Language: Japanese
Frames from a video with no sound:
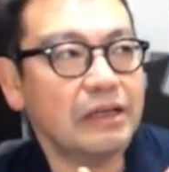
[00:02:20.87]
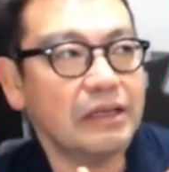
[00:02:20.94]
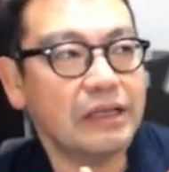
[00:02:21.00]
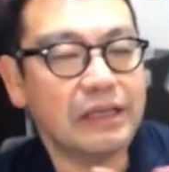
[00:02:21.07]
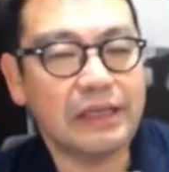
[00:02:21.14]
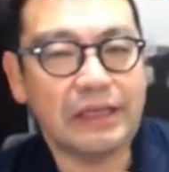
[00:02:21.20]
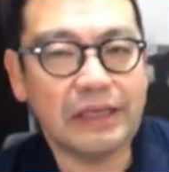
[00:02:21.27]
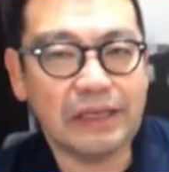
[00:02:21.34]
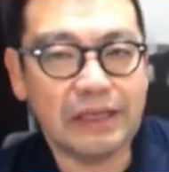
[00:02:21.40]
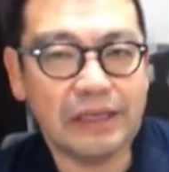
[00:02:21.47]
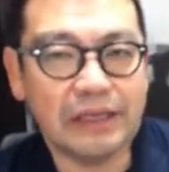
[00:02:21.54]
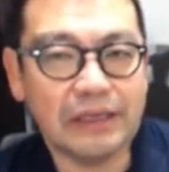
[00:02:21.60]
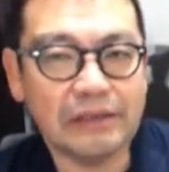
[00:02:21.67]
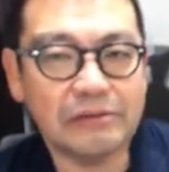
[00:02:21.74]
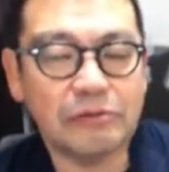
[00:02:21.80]

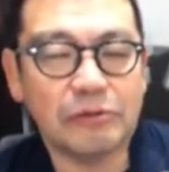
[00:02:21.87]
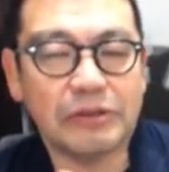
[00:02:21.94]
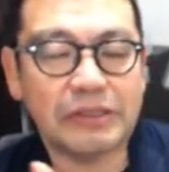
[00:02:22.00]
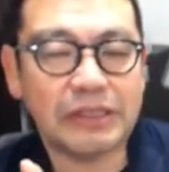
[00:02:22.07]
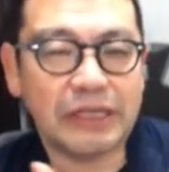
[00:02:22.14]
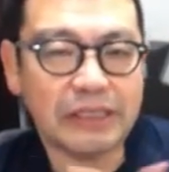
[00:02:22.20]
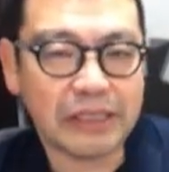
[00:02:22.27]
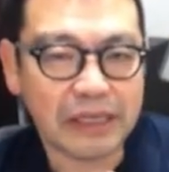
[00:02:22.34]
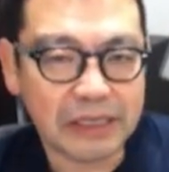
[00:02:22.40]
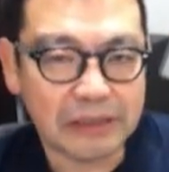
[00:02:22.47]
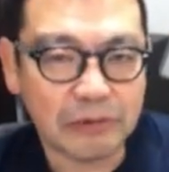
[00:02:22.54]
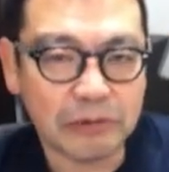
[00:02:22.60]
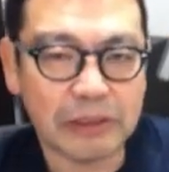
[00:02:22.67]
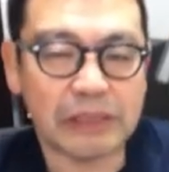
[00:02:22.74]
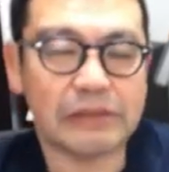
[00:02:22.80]
えー、クオリティが高い
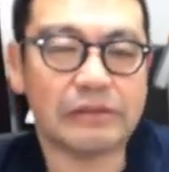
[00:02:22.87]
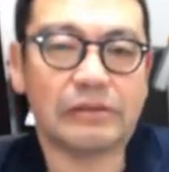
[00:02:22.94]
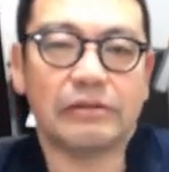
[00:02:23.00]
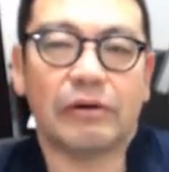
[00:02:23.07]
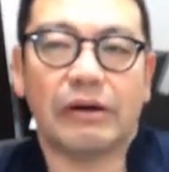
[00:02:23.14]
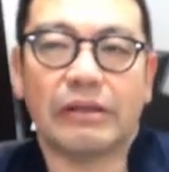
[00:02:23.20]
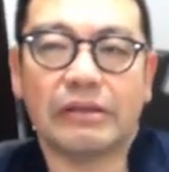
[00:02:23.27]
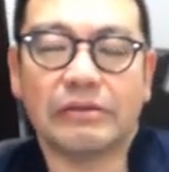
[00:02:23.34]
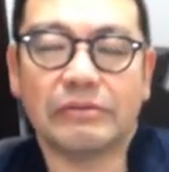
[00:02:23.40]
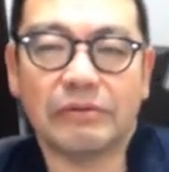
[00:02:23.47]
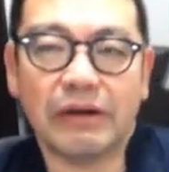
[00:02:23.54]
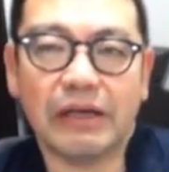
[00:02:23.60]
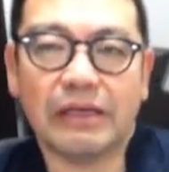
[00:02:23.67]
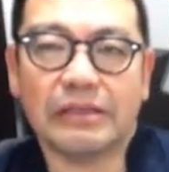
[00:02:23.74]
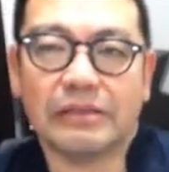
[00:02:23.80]
ホテルとかっていうの
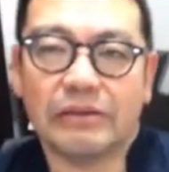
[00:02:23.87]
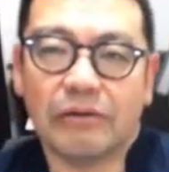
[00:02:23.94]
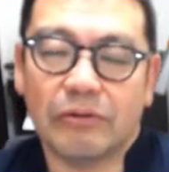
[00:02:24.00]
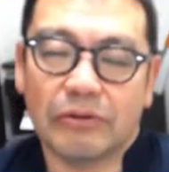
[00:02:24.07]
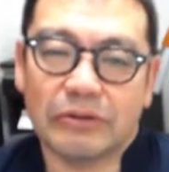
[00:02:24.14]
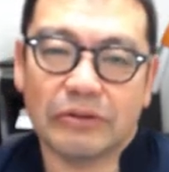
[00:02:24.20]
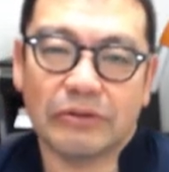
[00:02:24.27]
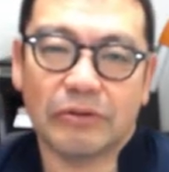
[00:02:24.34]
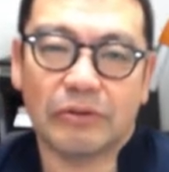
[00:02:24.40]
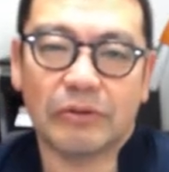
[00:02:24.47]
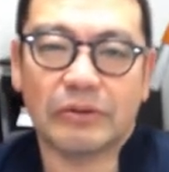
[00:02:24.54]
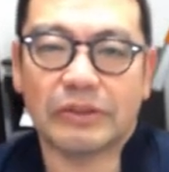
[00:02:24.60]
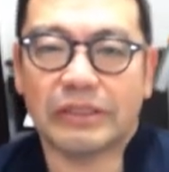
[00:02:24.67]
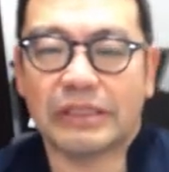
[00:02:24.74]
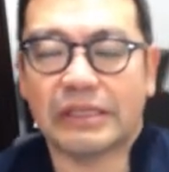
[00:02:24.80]
がこういうところ
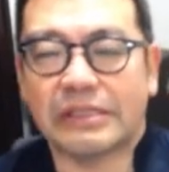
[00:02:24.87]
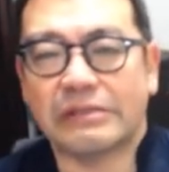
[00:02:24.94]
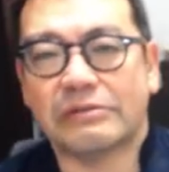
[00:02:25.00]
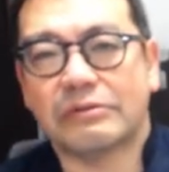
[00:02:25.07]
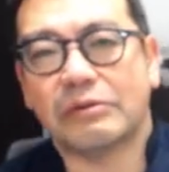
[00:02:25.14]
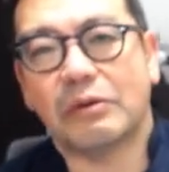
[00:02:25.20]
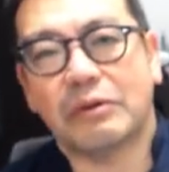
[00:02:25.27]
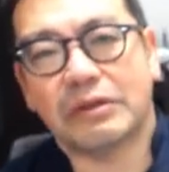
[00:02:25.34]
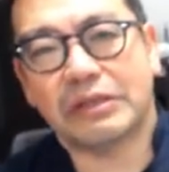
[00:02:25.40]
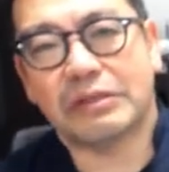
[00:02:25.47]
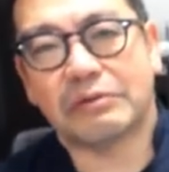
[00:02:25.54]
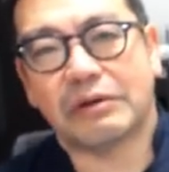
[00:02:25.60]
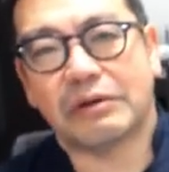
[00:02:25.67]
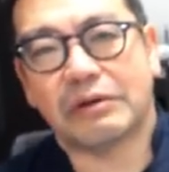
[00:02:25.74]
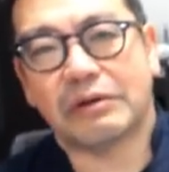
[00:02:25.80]
にできるといい
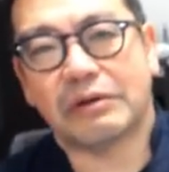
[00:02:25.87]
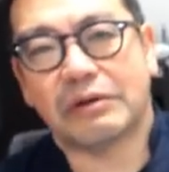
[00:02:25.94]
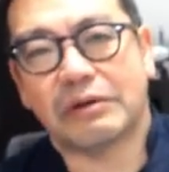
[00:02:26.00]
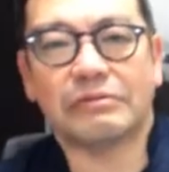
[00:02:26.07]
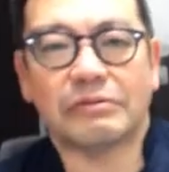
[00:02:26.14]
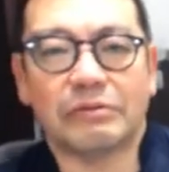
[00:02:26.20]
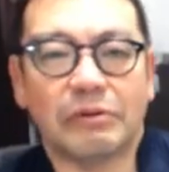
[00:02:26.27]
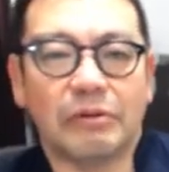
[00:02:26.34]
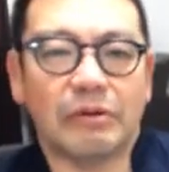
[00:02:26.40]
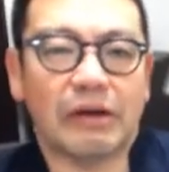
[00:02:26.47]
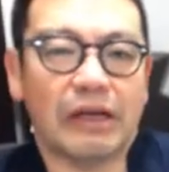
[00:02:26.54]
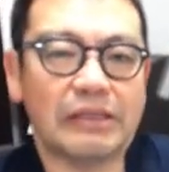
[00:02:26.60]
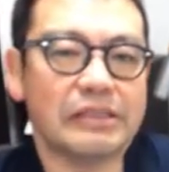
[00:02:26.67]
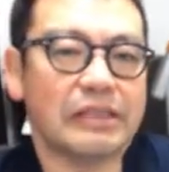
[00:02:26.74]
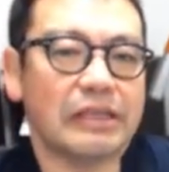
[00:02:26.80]
のかなというのを
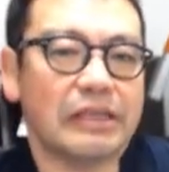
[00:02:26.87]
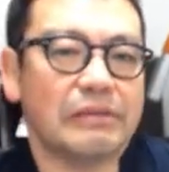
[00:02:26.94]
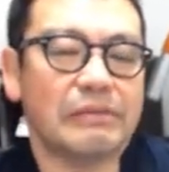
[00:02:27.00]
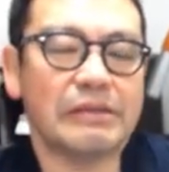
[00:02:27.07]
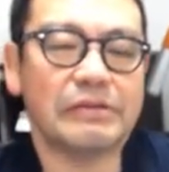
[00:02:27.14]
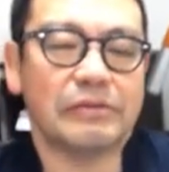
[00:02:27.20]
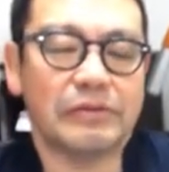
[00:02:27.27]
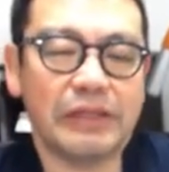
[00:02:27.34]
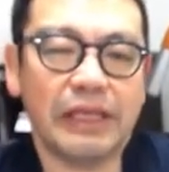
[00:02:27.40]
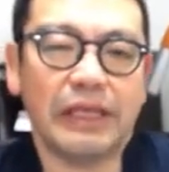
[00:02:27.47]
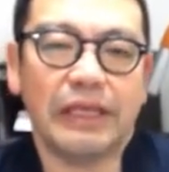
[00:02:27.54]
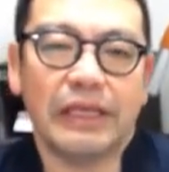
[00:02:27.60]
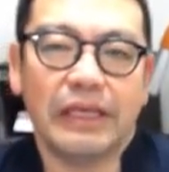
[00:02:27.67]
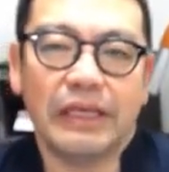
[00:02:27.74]
感じていますので